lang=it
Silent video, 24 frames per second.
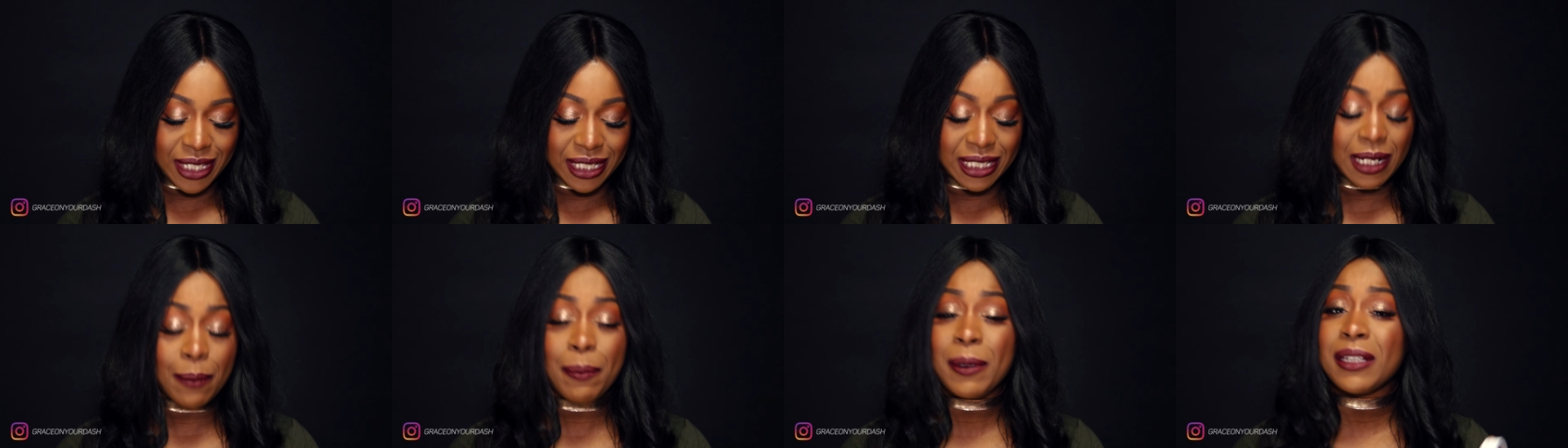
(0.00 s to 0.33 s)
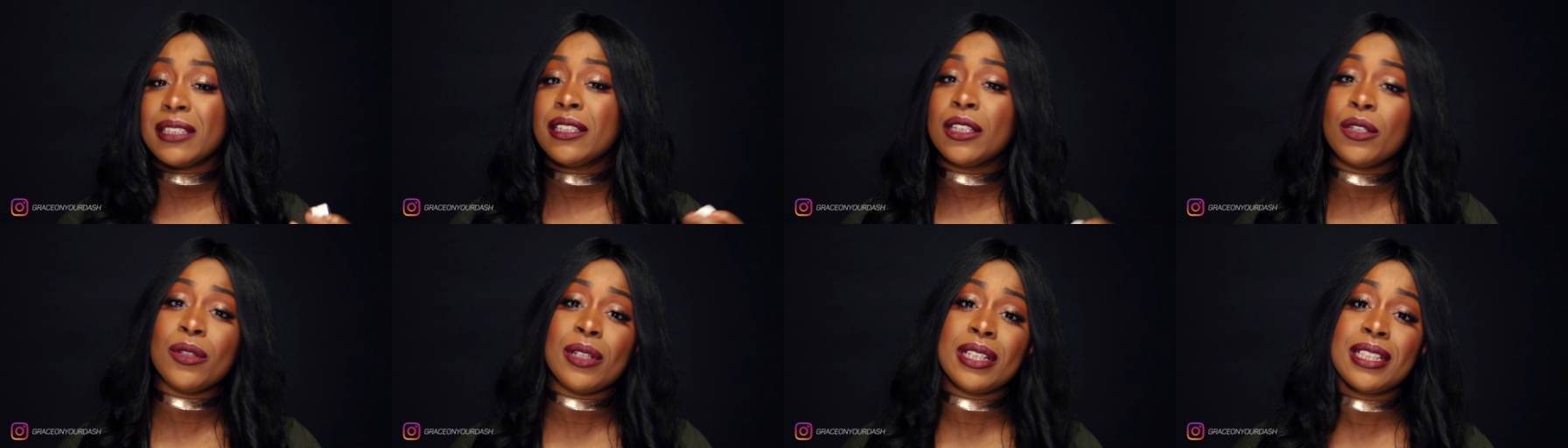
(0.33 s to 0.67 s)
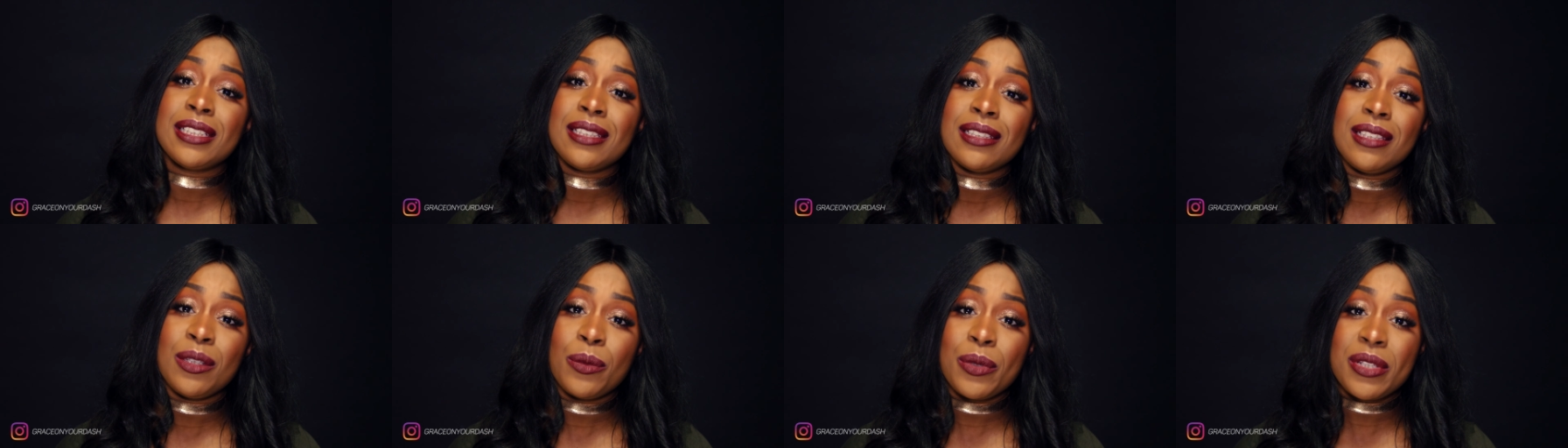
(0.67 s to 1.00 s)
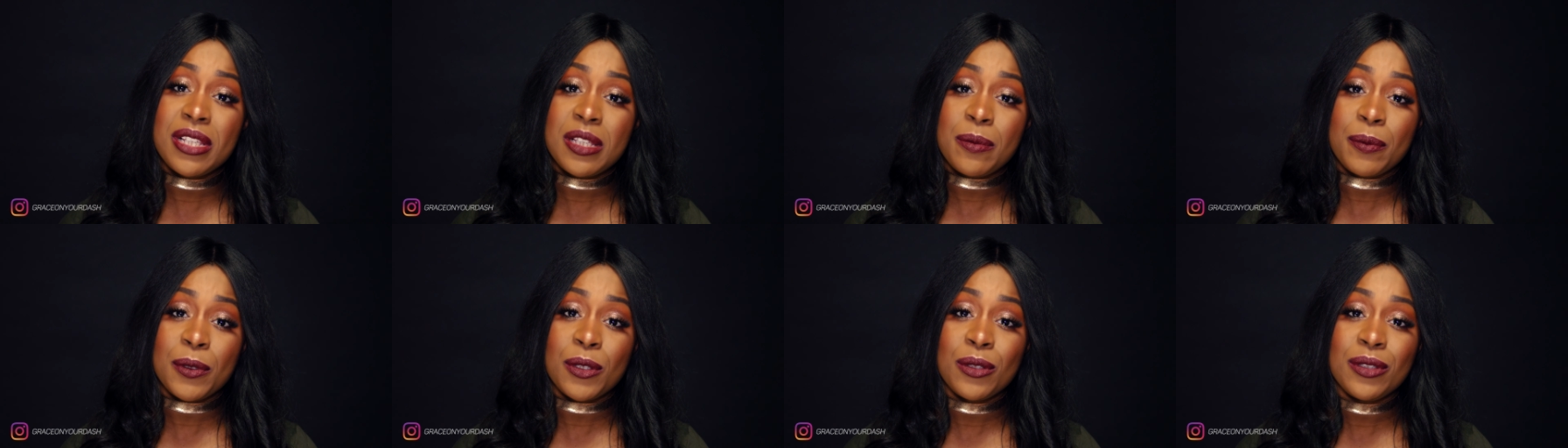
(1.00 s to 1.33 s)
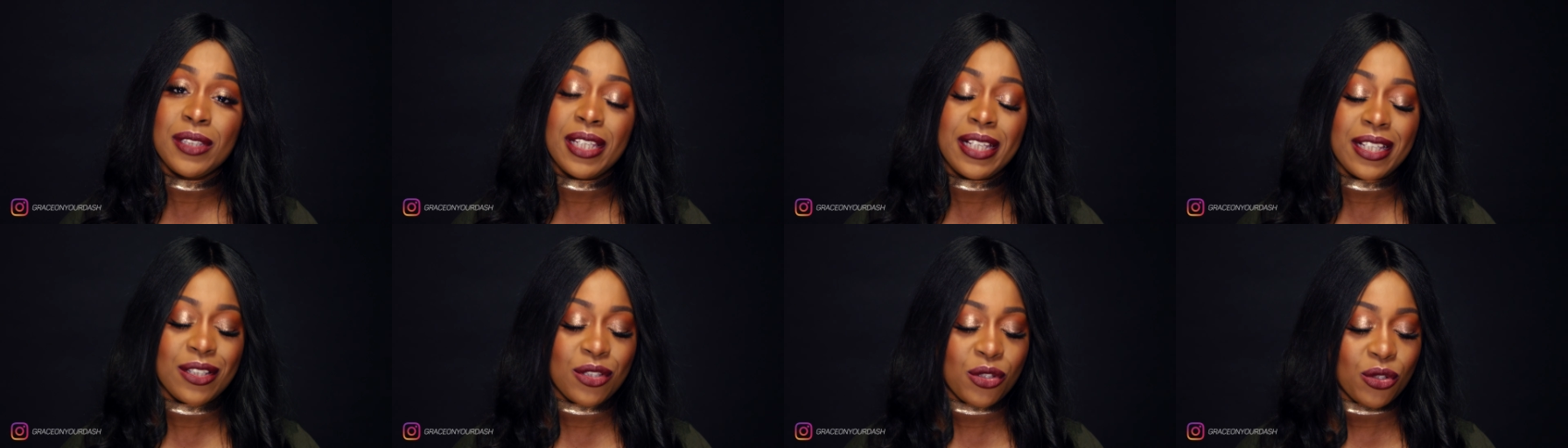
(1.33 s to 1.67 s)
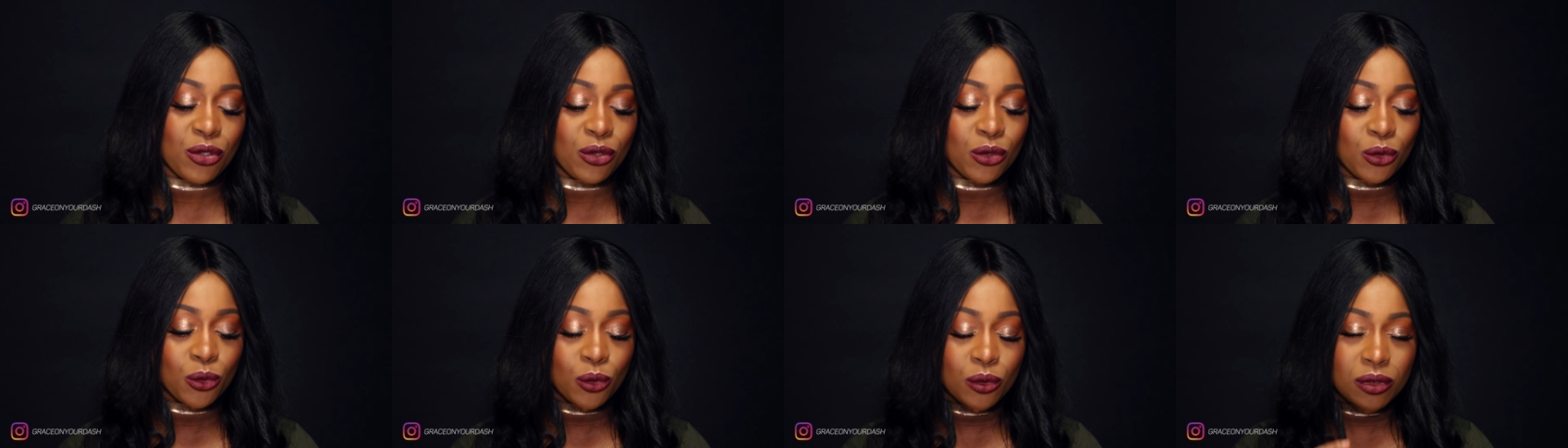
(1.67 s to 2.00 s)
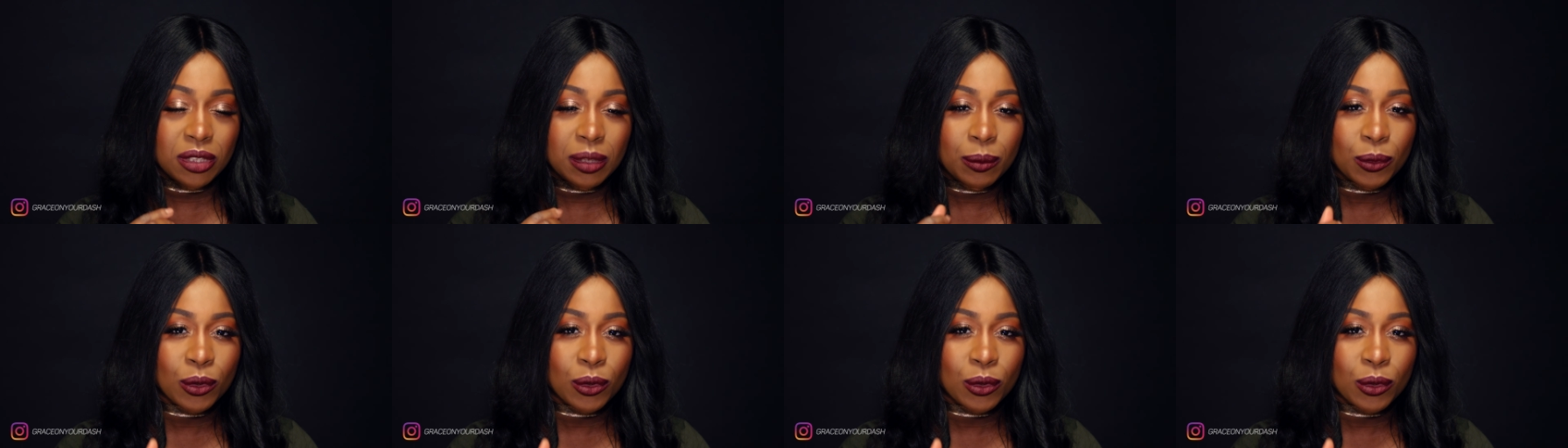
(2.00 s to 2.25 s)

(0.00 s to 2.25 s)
La particolarità di questi prodotti è che sono tutti